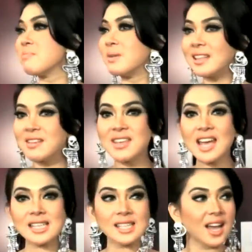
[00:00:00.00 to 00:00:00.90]
Seperti
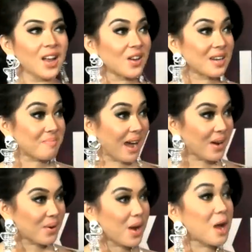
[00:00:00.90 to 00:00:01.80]
biasa kalau di
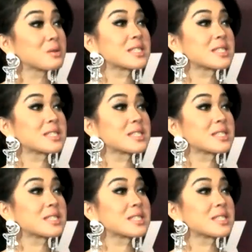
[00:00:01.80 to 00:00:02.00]
panggung aku